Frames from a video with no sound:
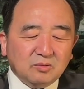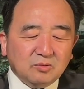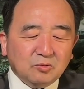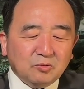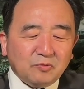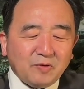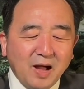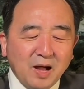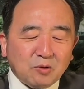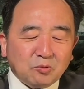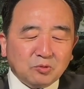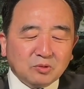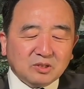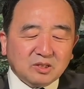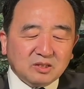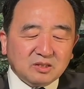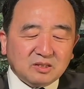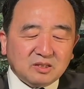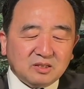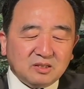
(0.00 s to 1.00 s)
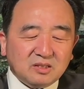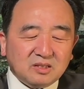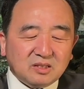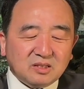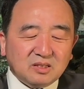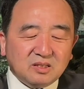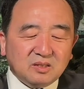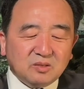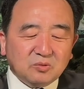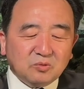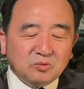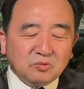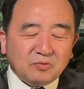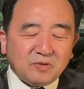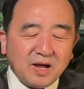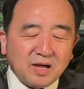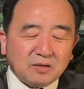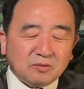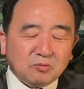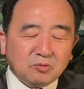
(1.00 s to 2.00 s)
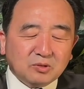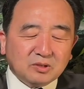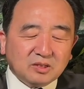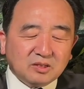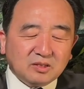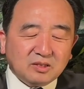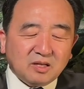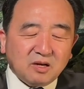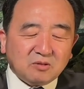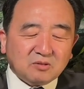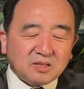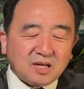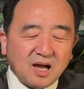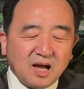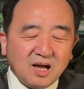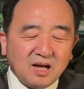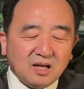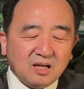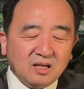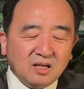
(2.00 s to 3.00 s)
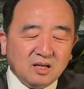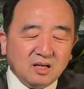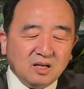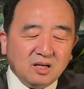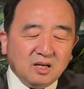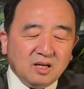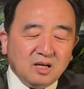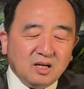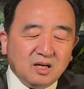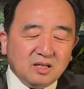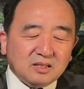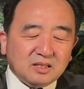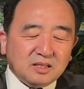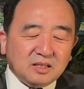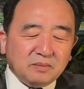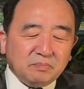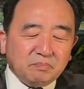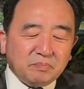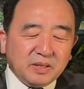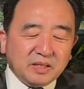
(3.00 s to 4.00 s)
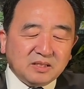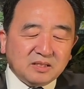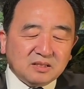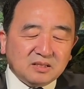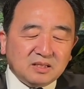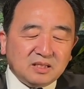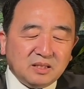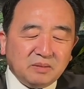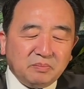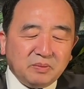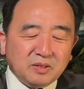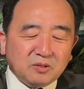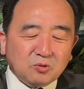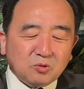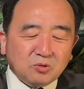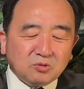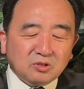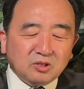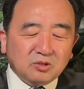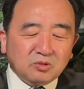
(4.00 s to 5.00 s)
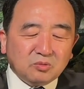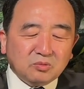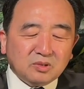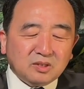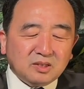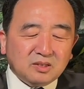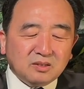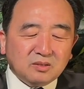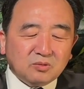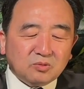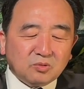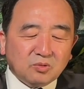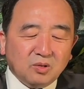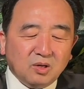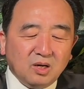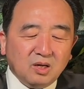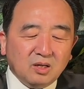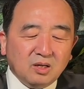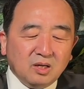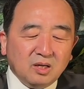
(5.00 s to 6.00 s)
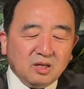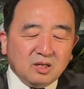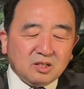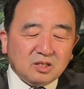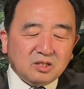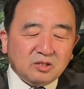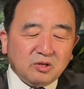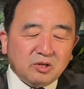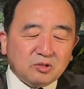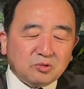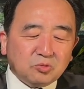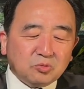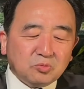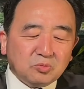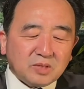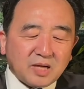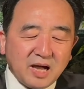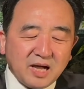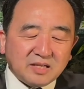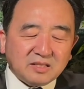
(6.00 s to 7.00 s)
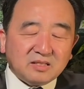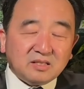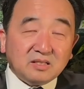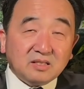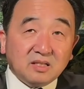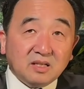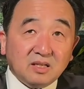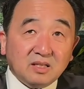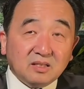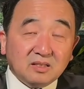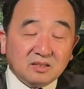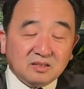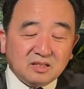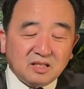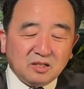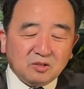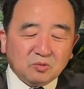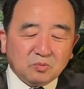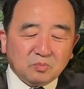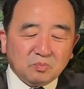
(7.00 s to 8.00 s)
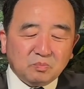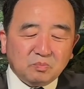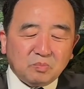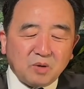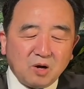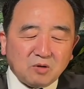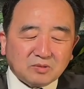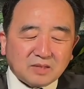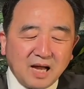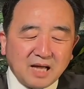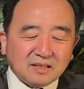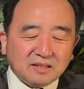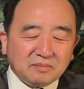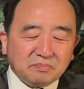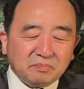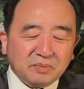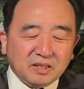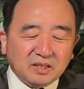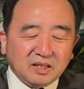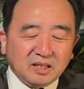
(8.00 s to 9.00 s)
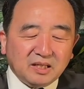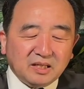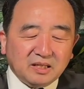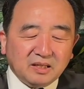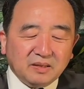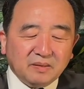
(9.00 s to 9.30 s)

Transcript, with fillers: 无法获得支持，无法获得调查，呃，疾北京疾病控制中心说，十月初开始的这种爆炸的病例，